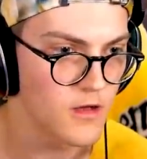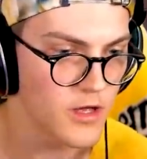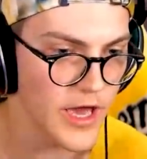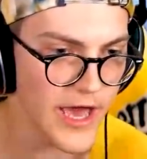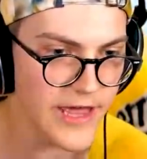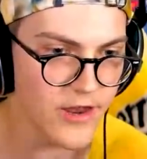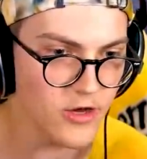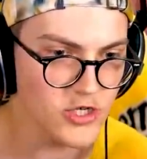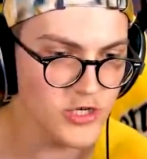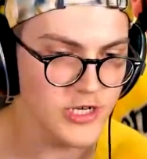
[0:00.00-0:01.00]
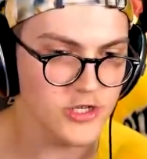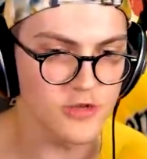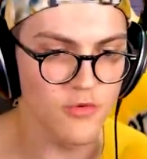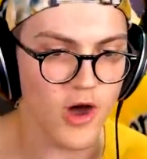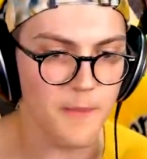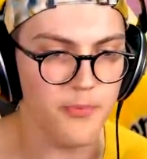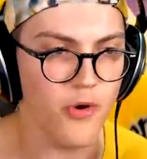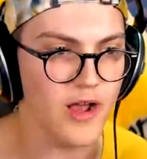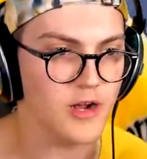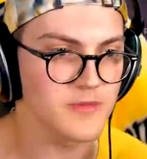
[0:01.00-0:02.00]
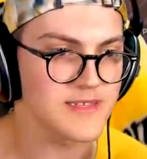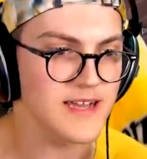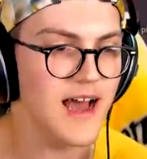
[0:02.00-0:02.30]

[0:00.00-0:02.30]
Eh non, Julie, tu ne mourras point comme ça